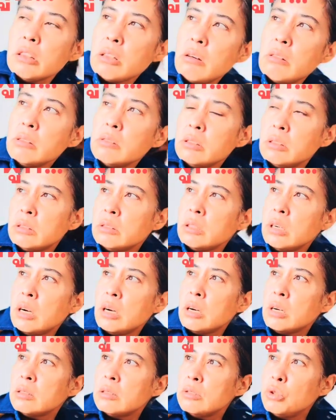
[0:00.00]
ต้องเอ่
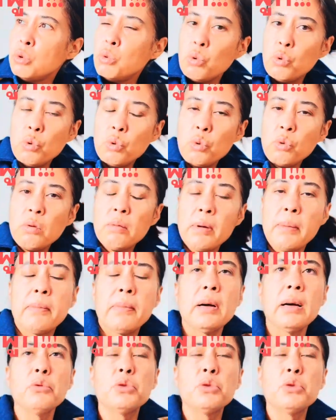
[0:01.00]
อดูแบบ